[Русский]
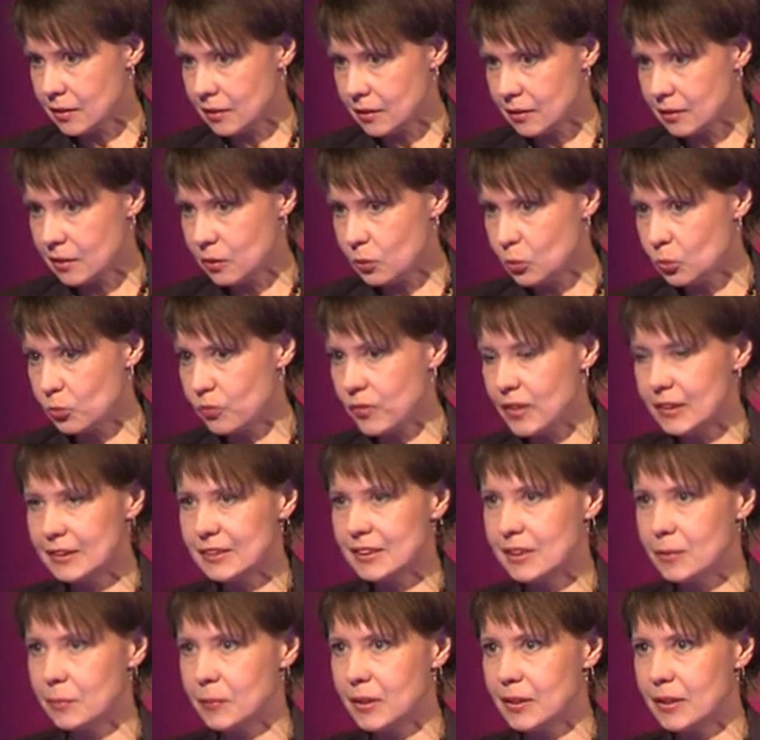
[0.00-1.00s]
и у
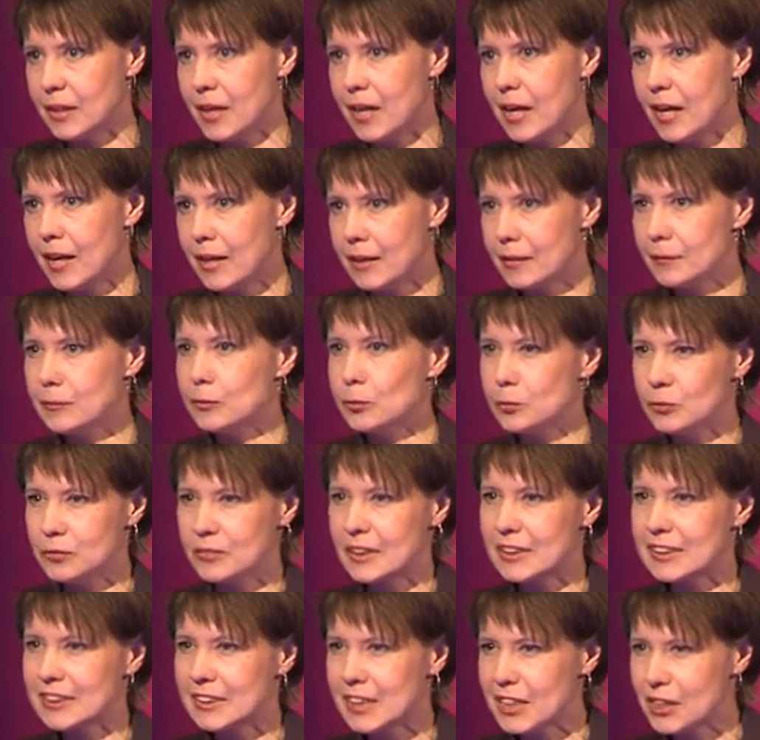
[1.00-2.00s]
Вадима, да,
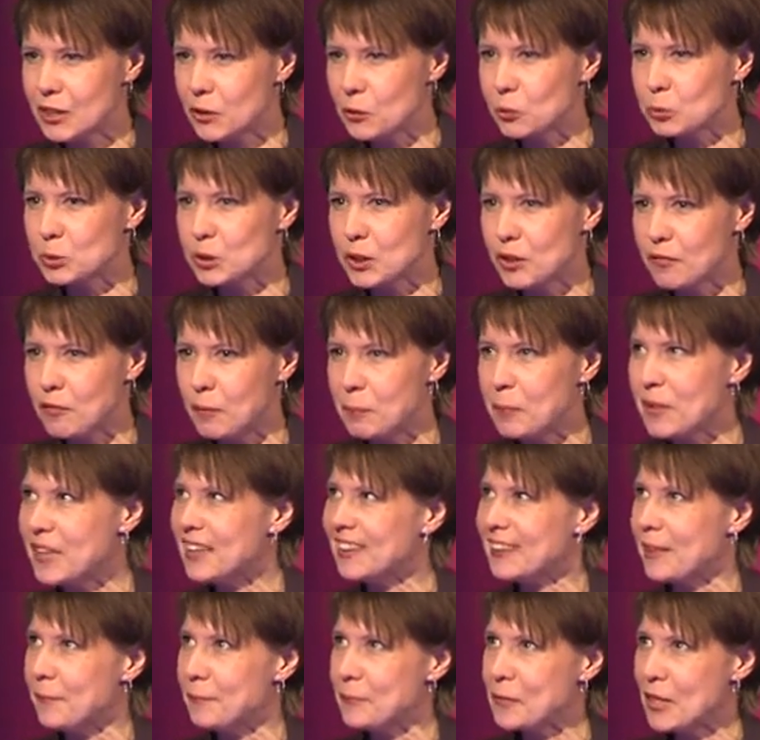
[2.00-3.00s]
на сцене русского
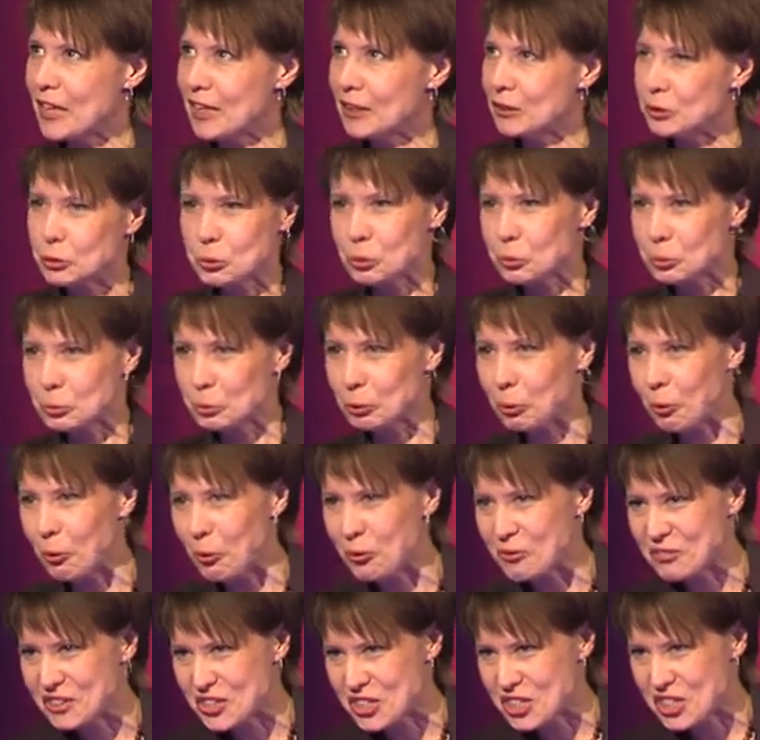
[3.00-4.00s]
были там
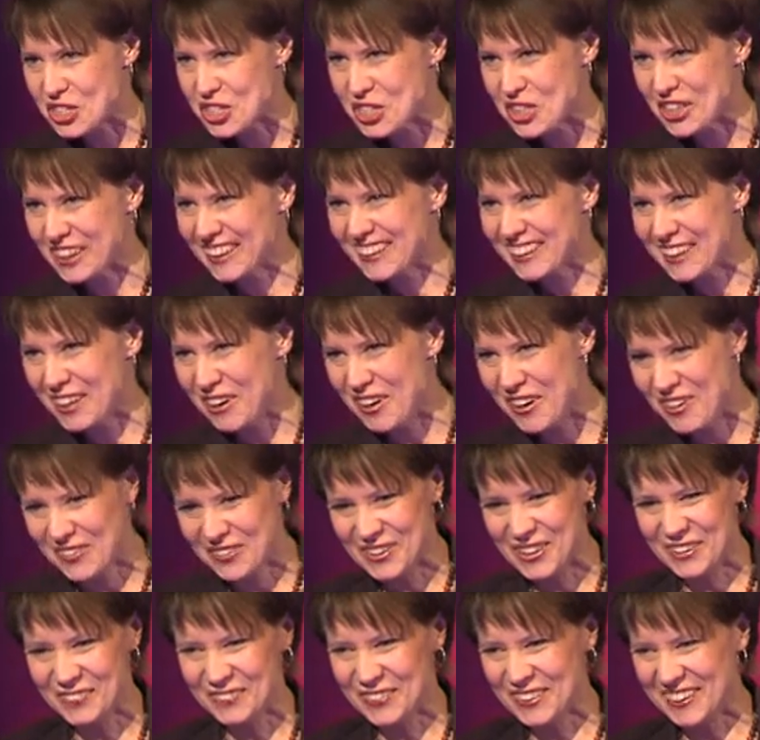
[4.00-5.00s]
чудовища,
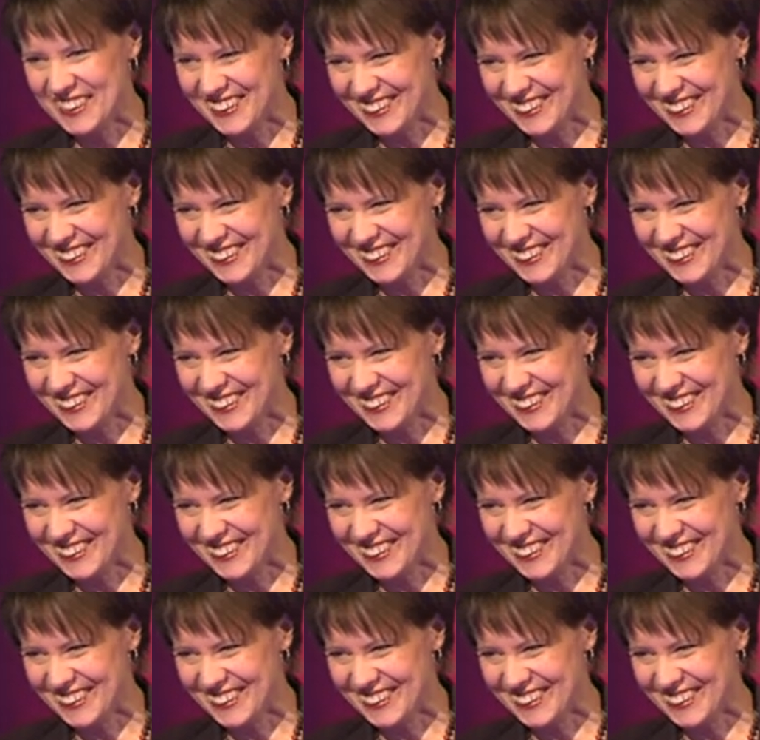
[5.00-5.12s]
там,